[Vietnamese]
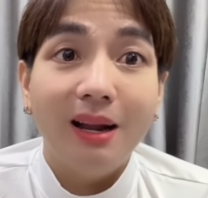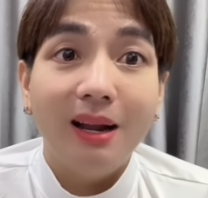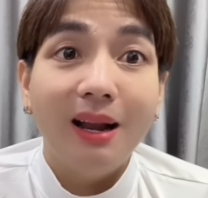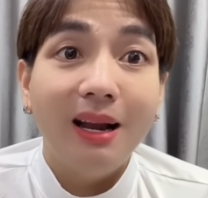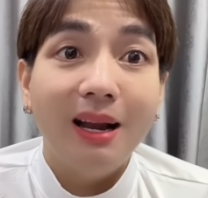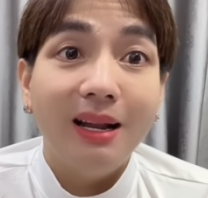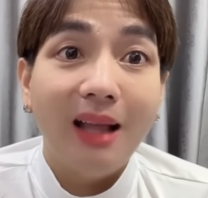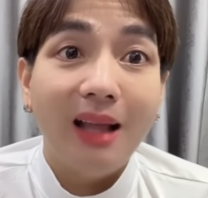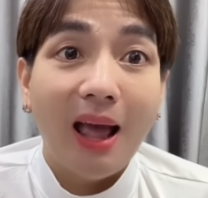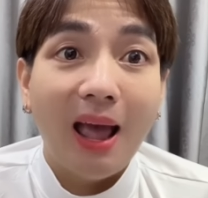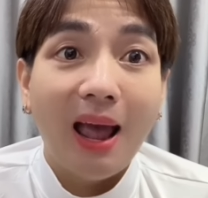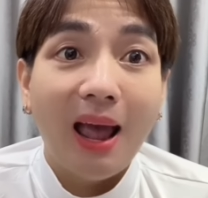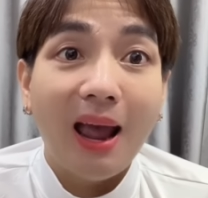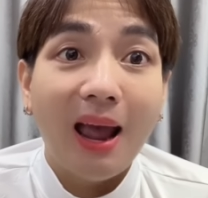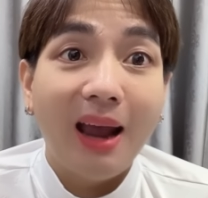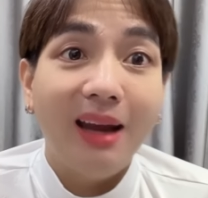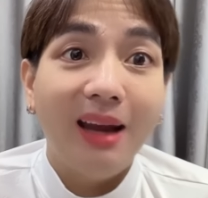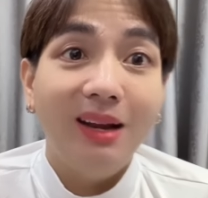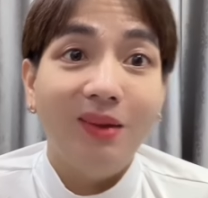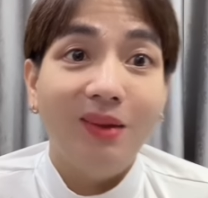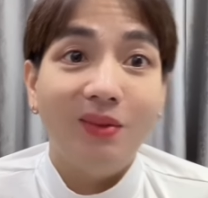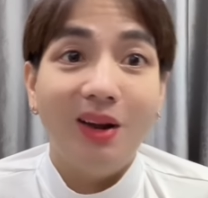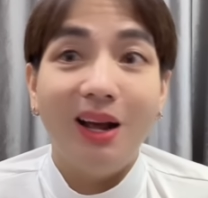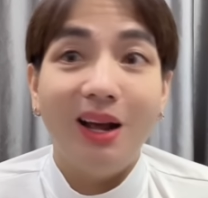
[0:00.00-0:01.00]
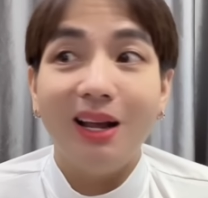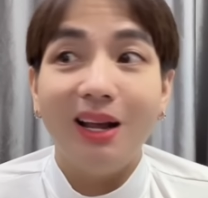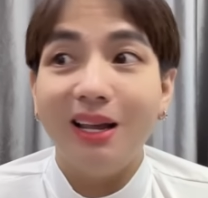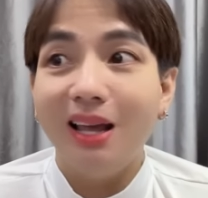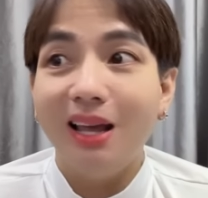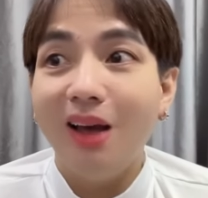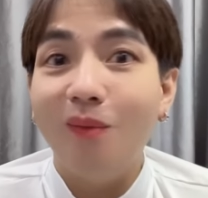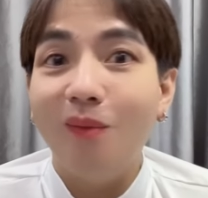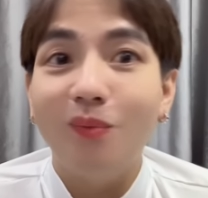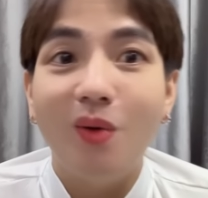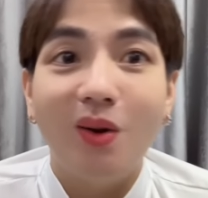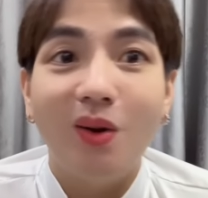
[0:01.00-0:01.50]
đây là ai đâu đó
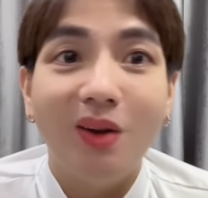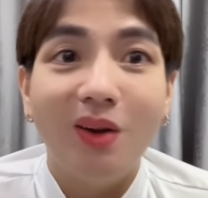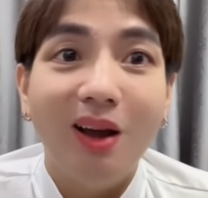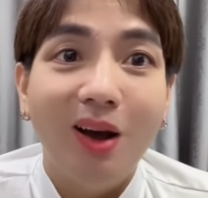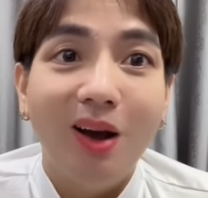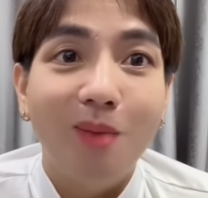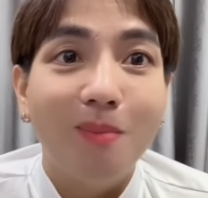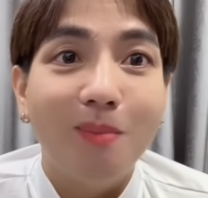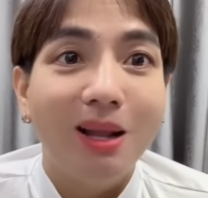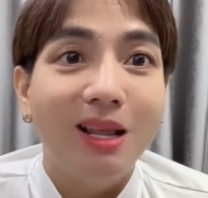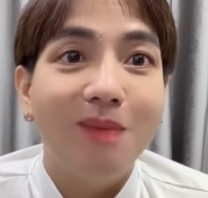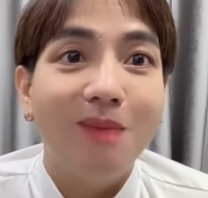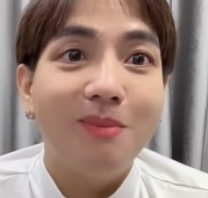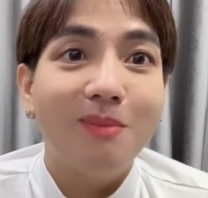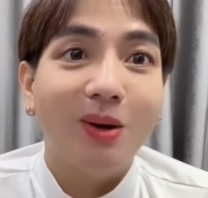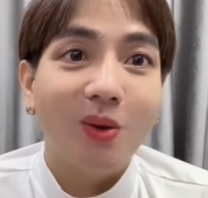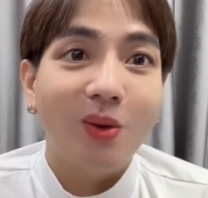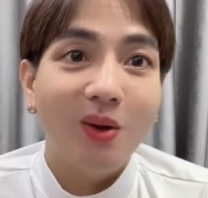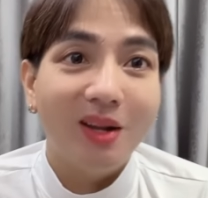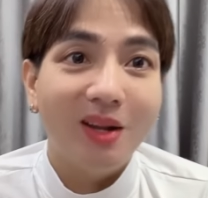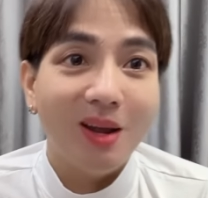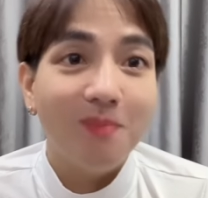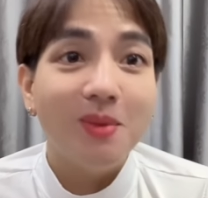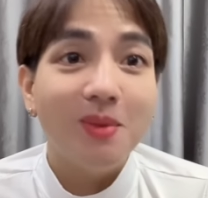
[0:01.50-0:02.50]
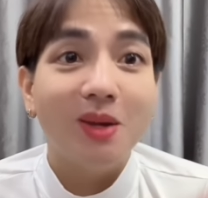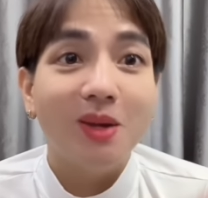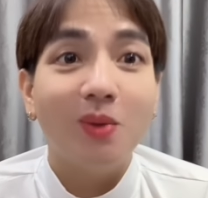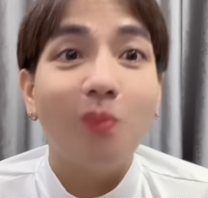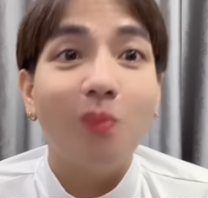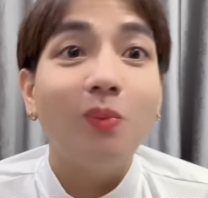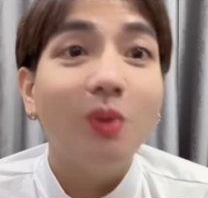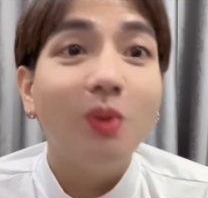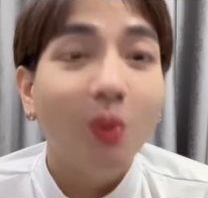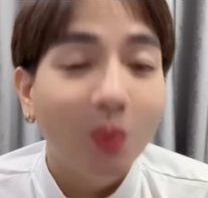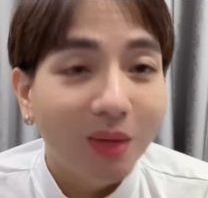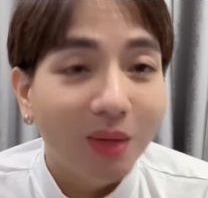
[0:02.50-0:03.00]
cái hồng loan nó ở ờ, bà lên bà coi clip thì
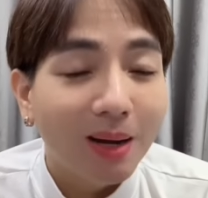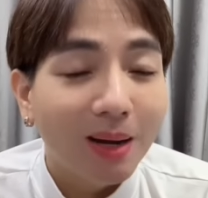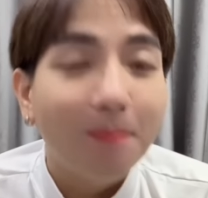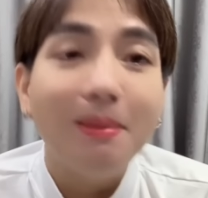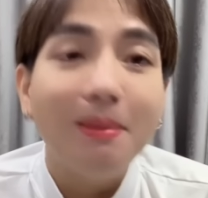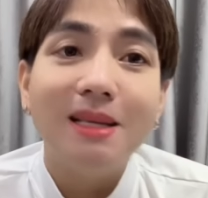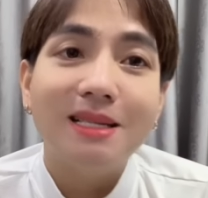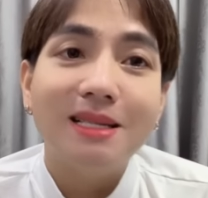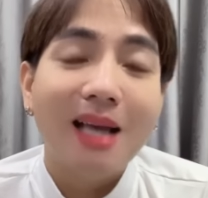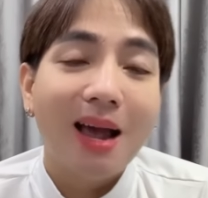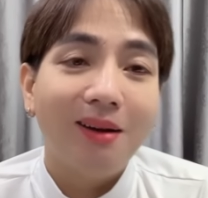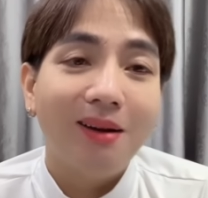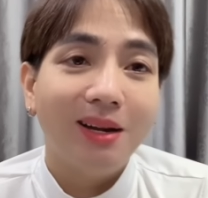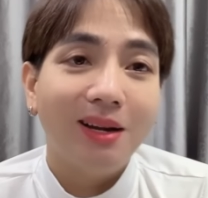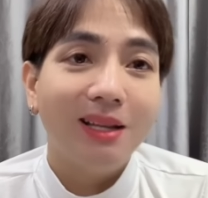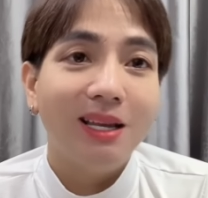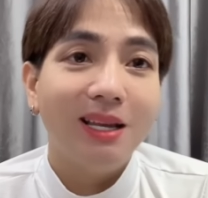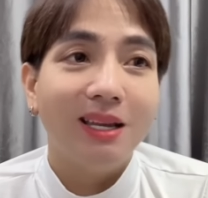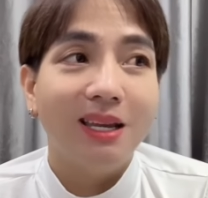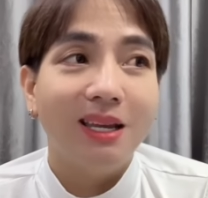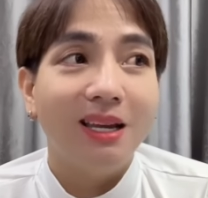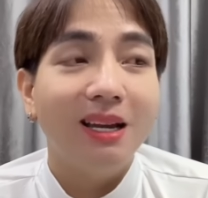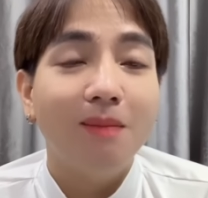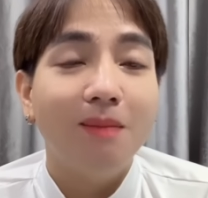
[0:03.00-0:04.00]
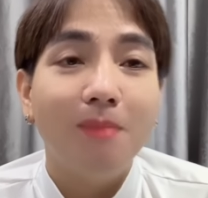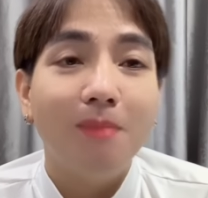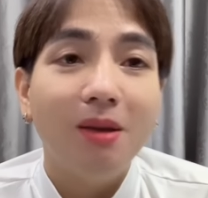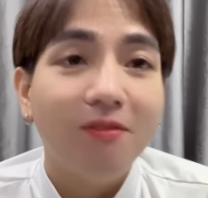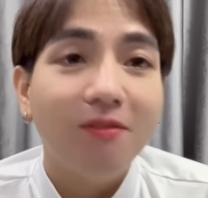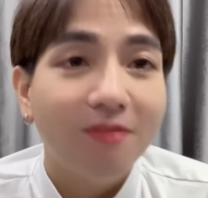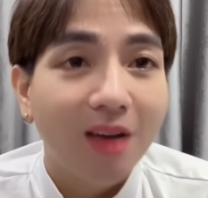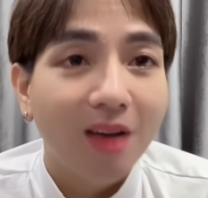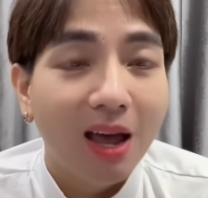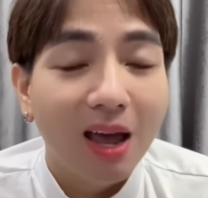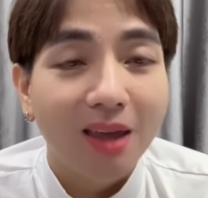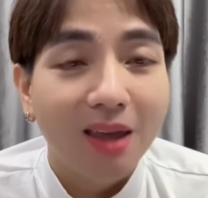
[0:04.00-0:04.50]
cũng vui lắm hay sao đó thì chị đi mới
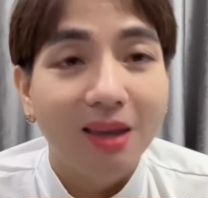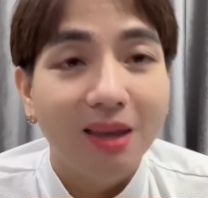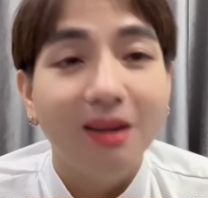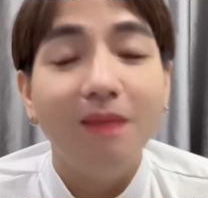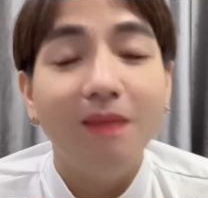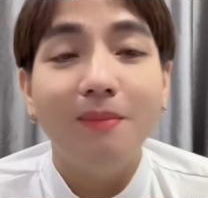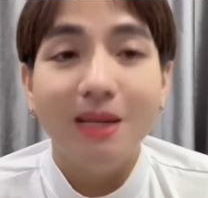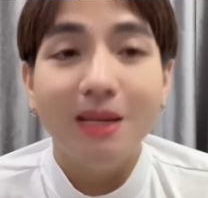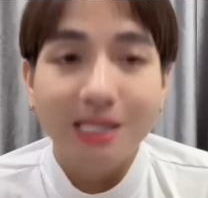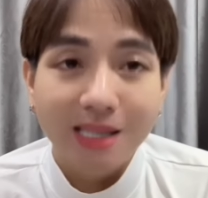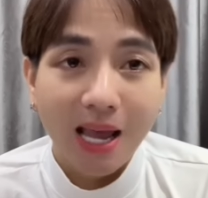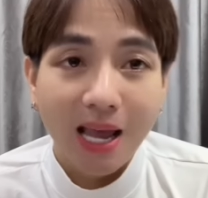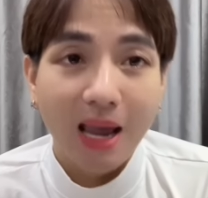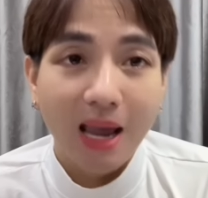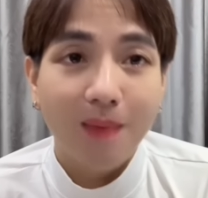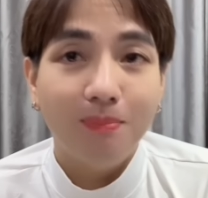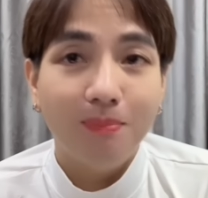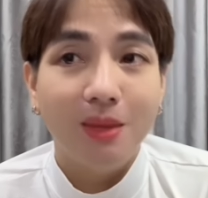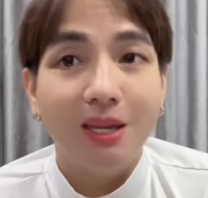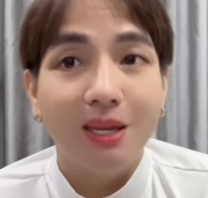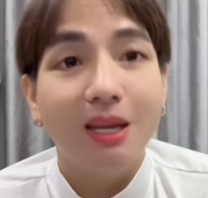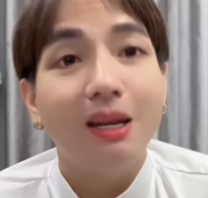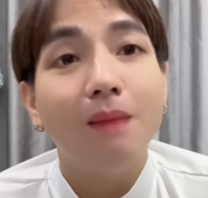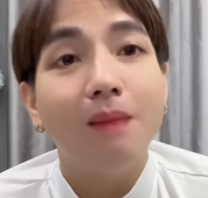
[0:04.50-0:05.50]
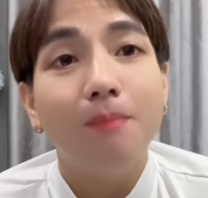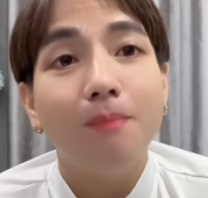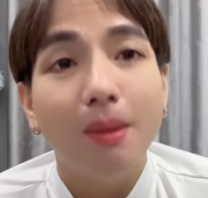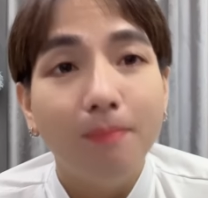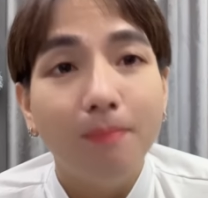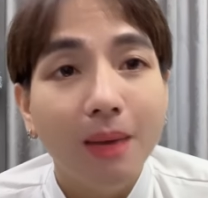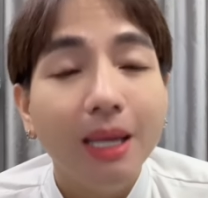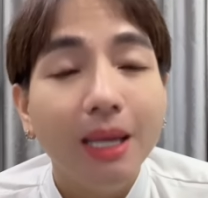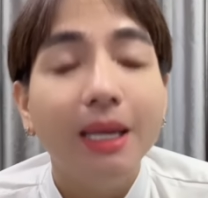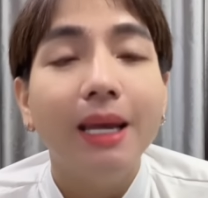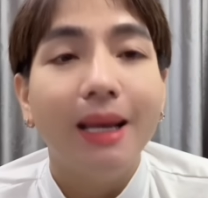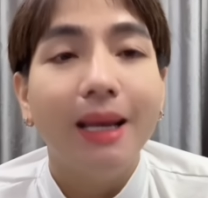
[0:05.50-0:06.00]
về chị đi mới xem thì chị đi mới
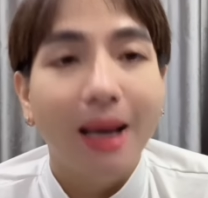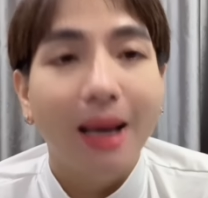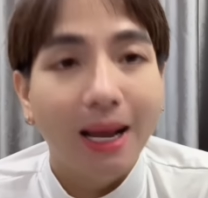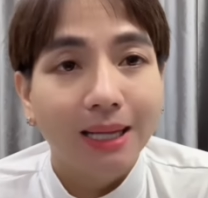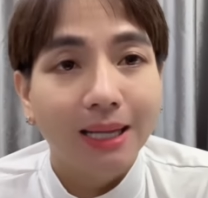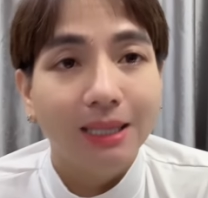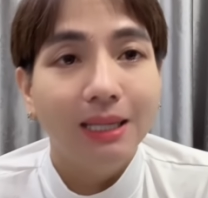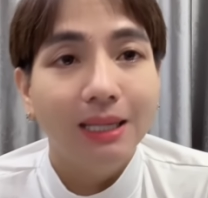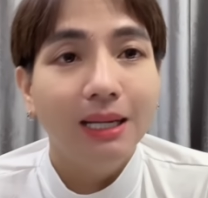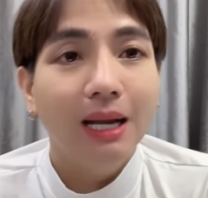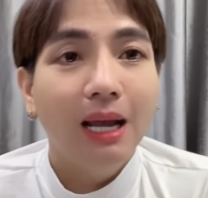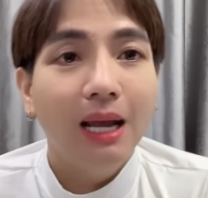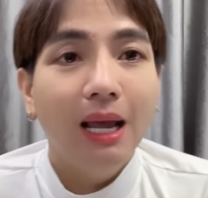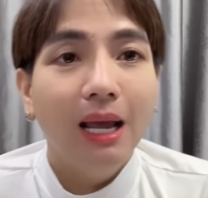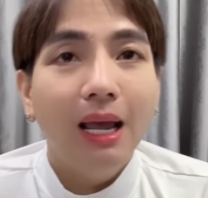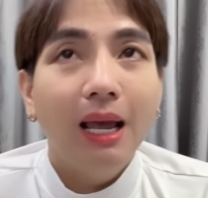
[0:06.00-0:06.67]
biết chí cảnh